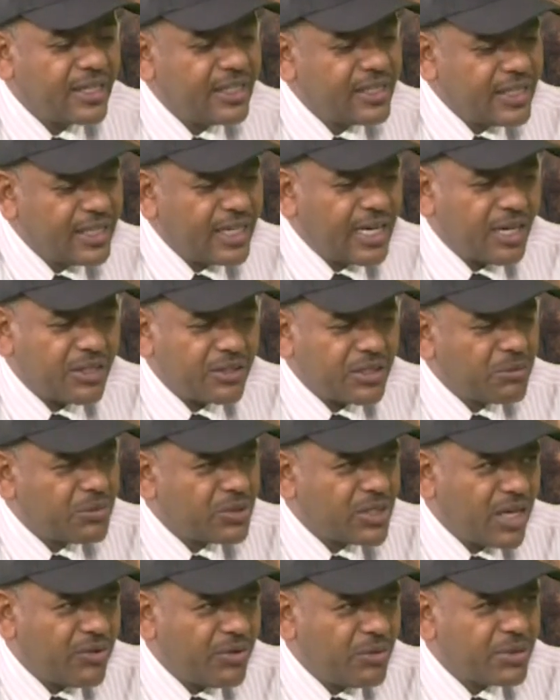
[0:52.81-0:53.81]
قدر ياخذ
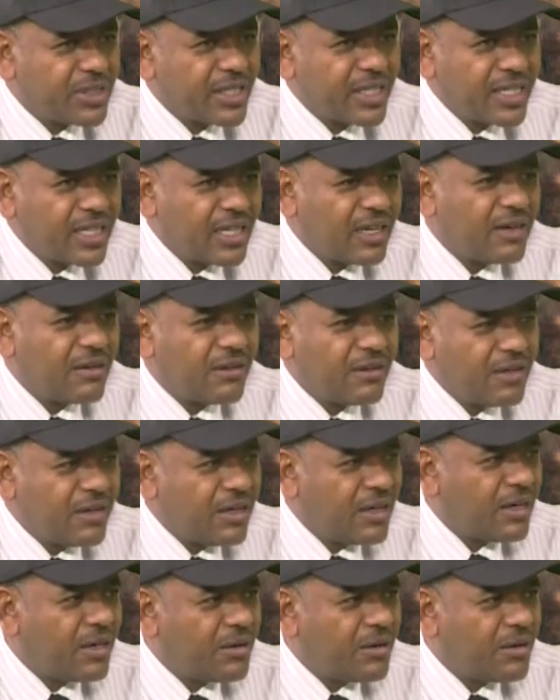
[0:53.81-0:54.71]
المدافع بطريقه